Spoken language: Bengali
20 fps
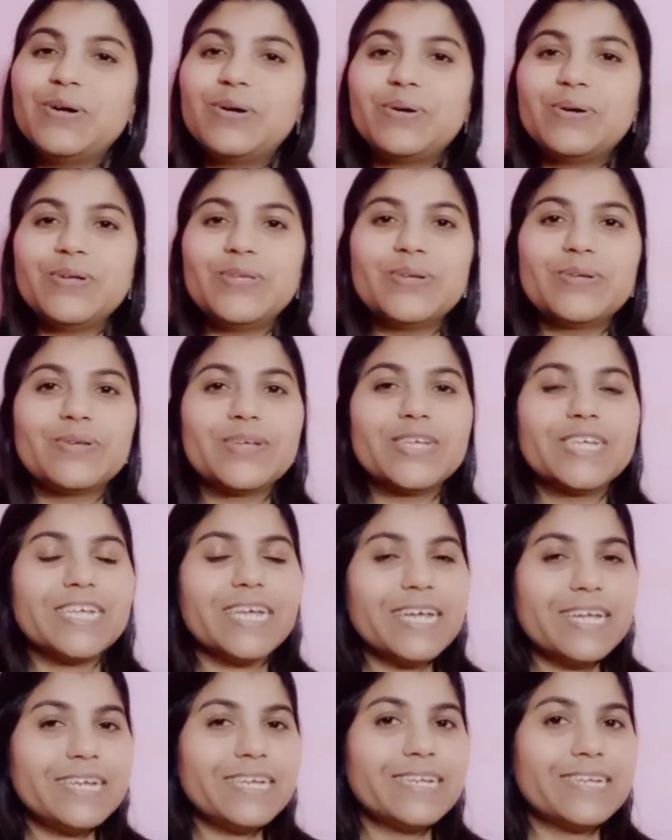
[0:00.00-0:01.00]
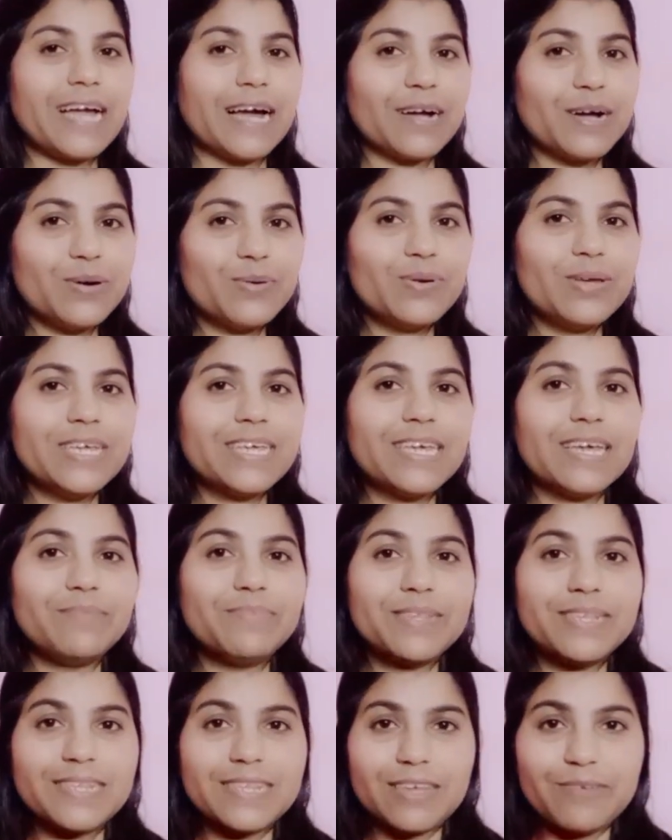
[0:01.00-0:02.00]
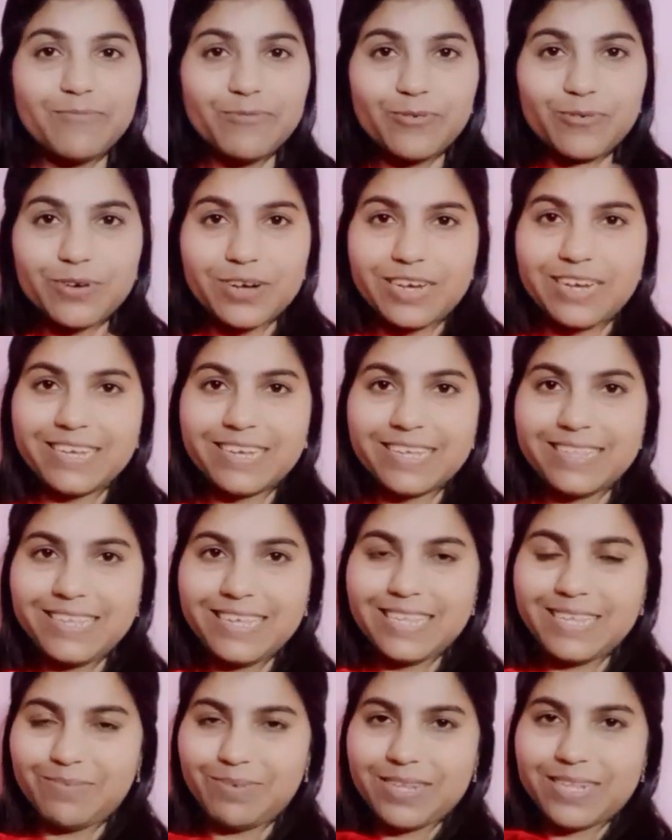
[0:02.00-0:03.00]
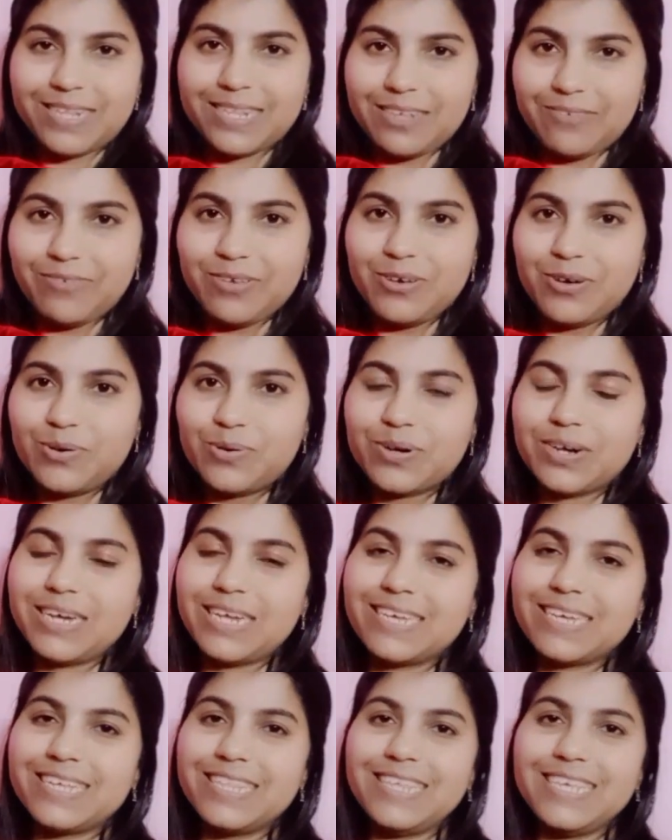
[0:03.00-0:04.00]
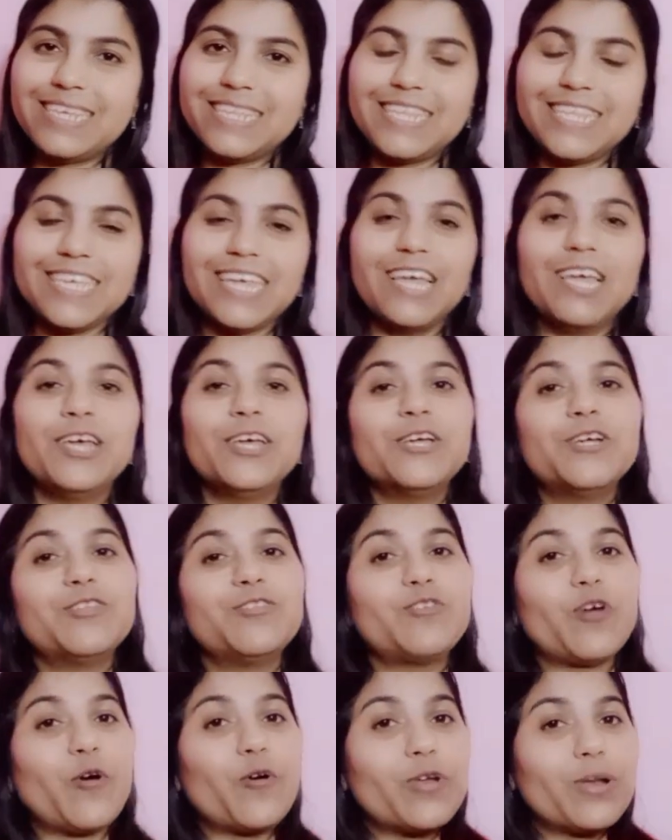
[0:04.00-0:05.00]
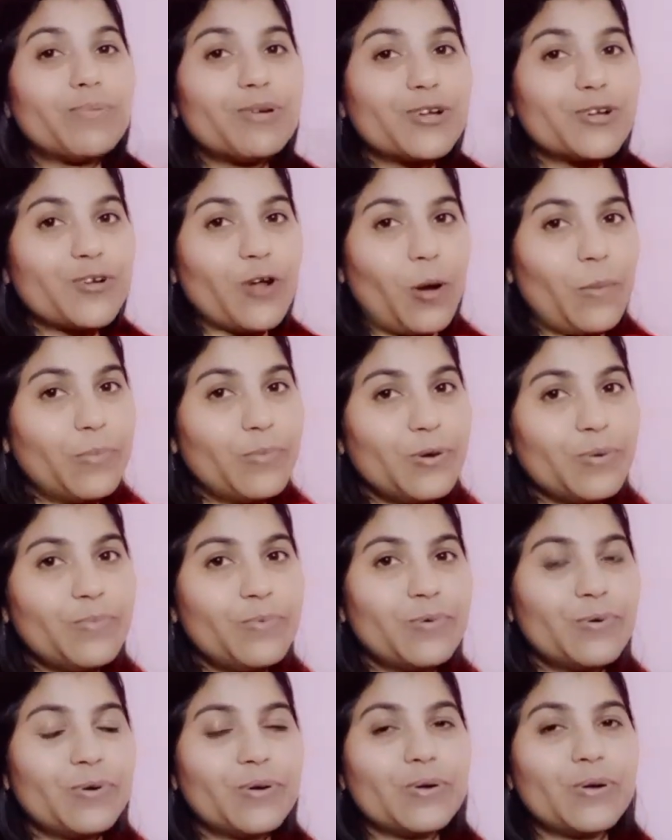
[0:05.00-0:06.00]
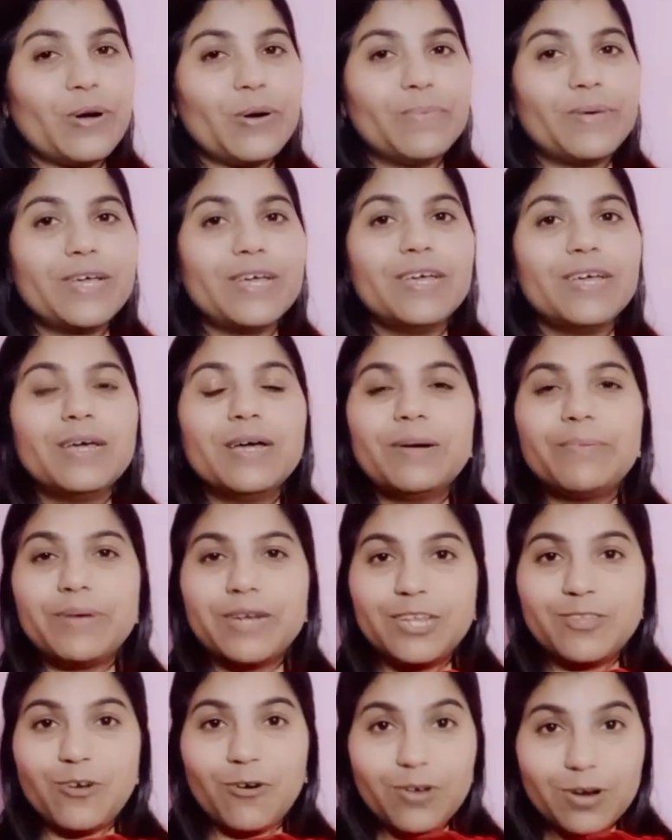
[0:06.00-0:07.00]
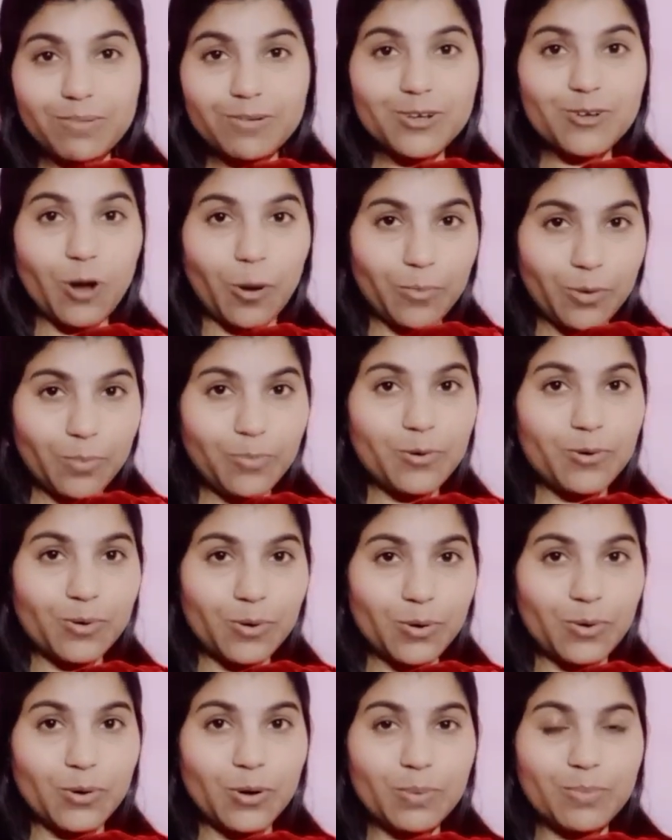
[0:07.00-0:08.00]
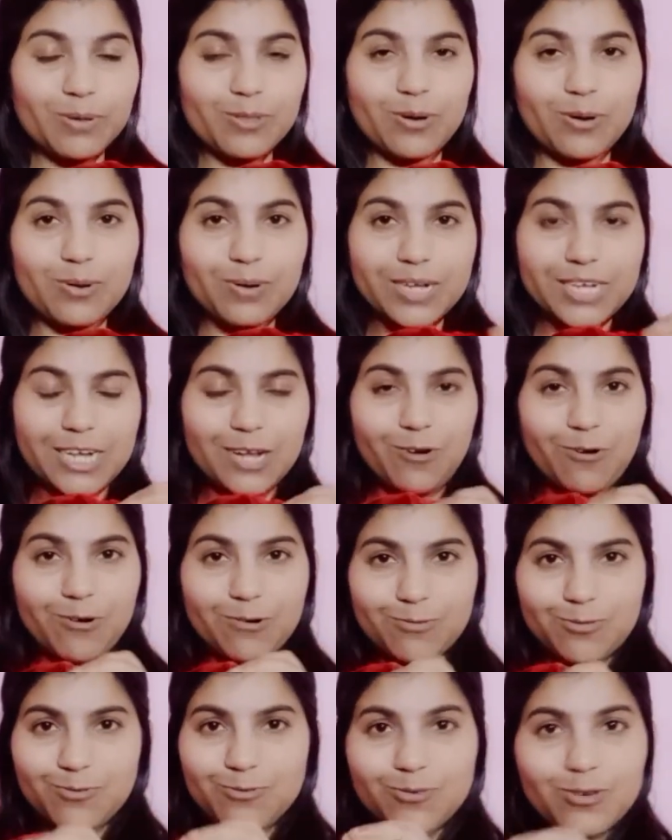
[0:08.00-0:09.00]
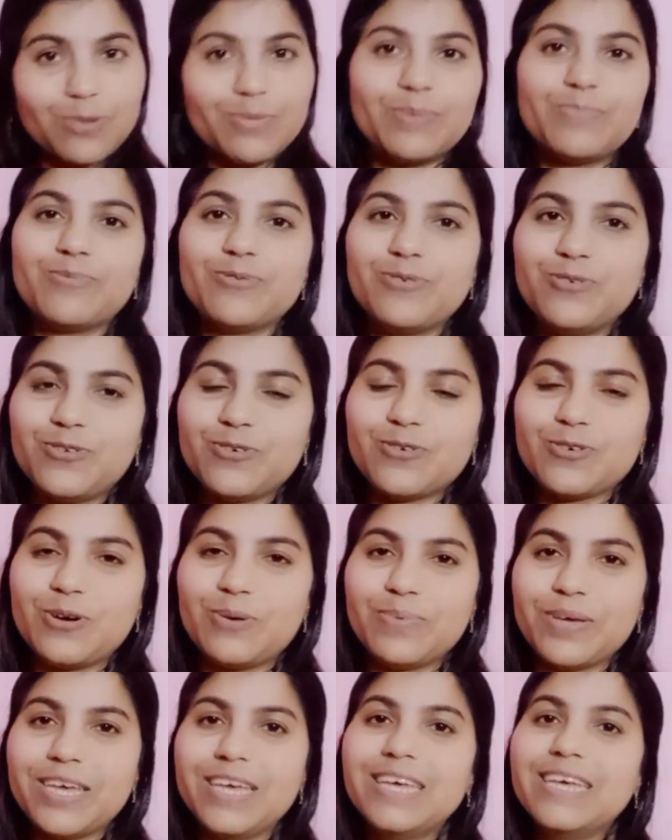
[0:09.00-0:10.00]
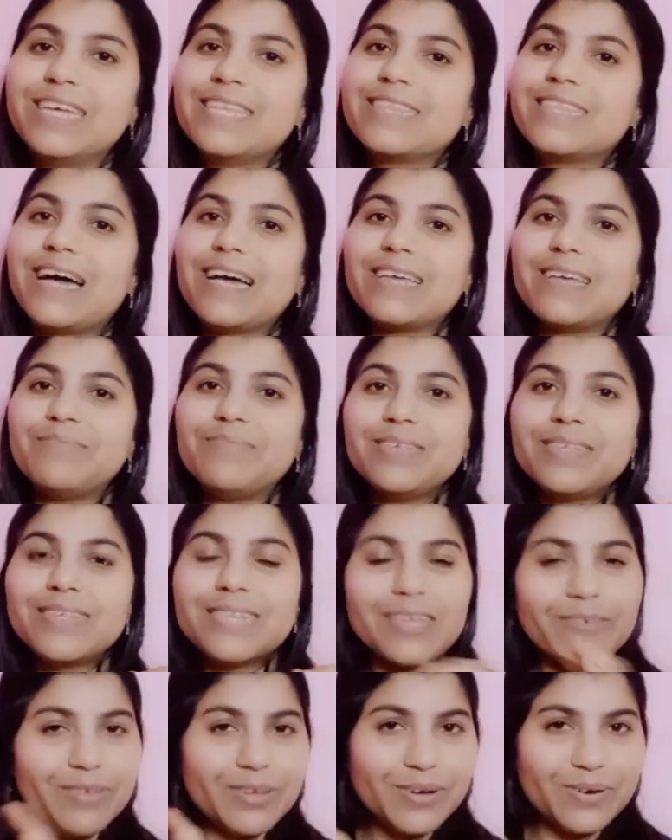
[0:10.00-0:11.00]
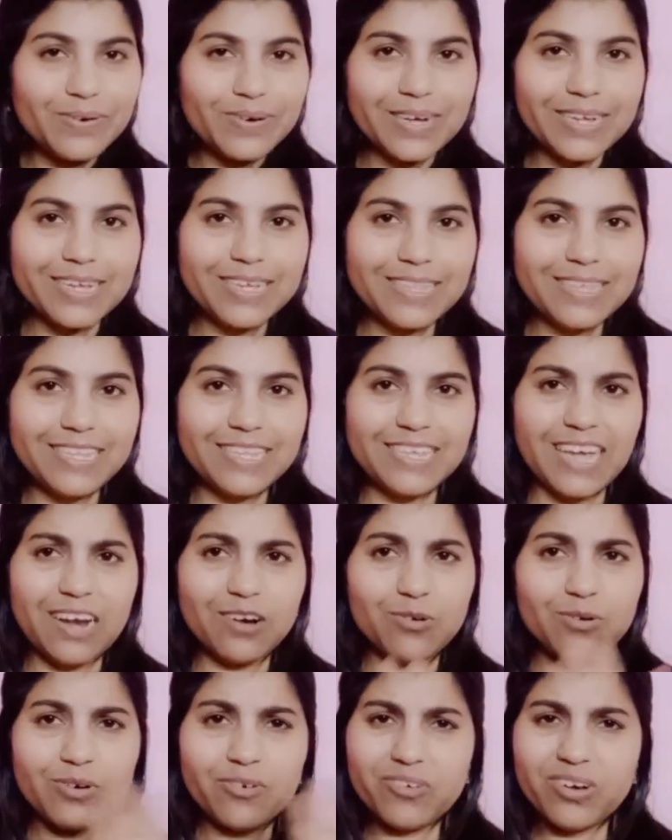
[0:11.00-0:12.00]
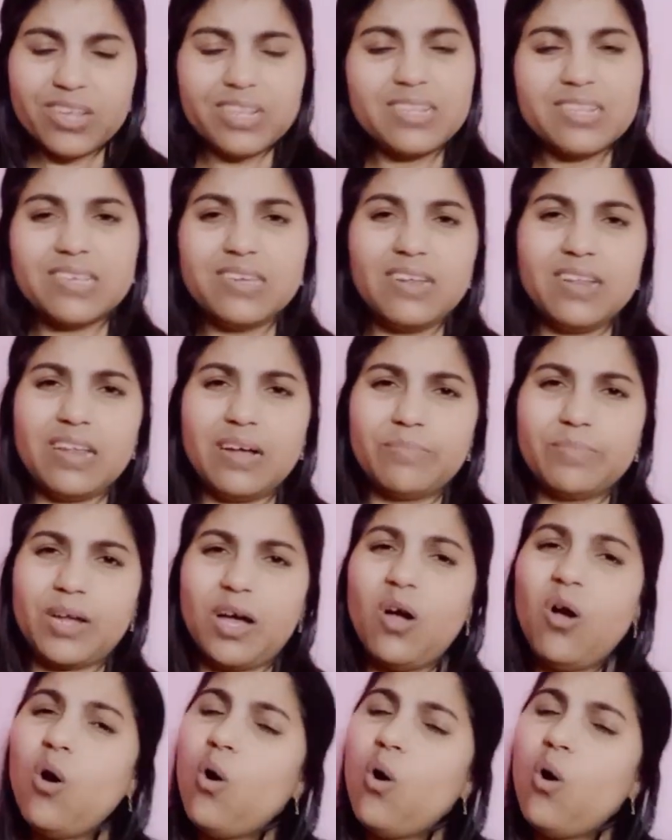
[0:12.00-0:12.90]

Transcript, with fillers: ওই জন্য সেই টাকাগুলিকে আমি সেভ করে রেখে দিয়েছি মানে সেভিং করে রেখে দিয়েছি যখন আমার স্বপ্ন পূরণ হবে মানে যখন আমি স্বপ্ন পূরণ করব তখন সেই অর্থগুলো আমার প্রয়োজন হবে তাই আমি সেভিং করে রেখে দিয়েছি আর কোনো ড্রেস কিনলাম না